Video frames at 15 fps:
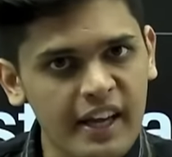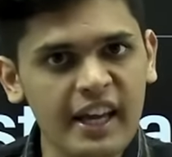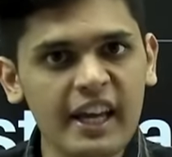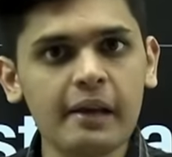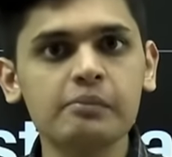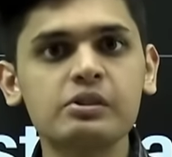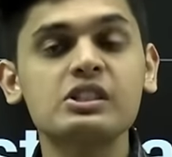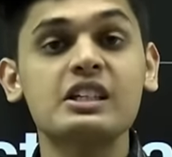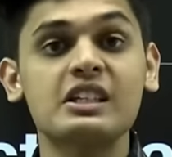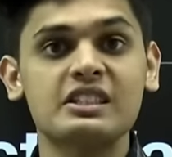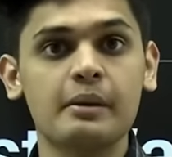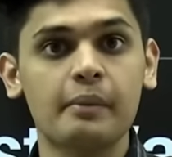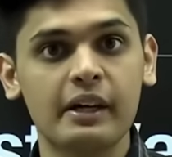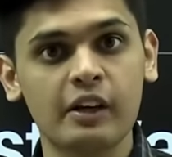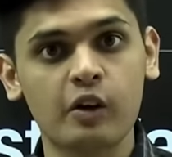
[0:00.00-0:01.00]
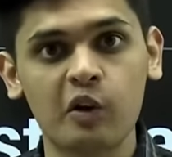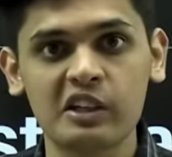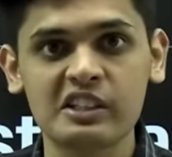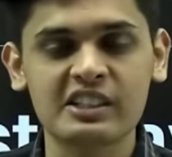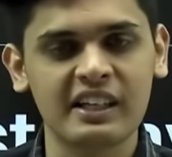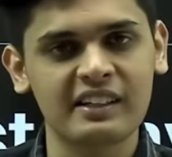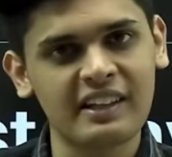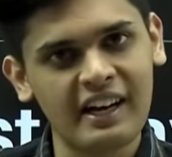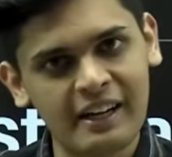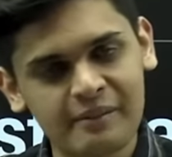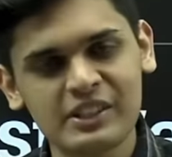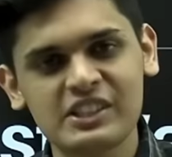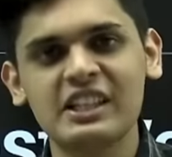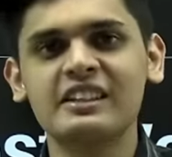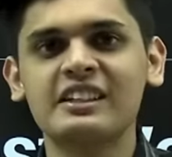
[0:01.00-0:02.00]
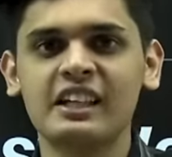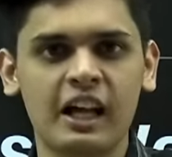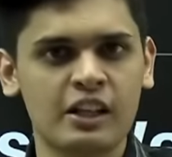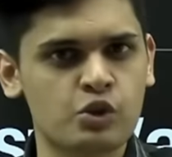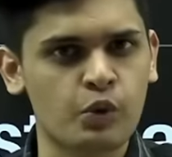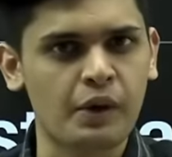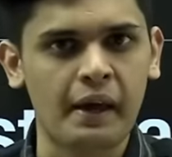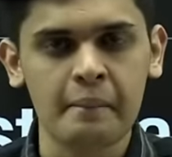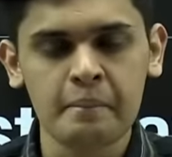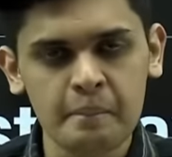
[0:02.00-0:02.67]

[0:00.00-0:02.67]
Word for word: एम्स जैसे बड़े कॉलेज के अंदर एडमिशन दिला चुके हैं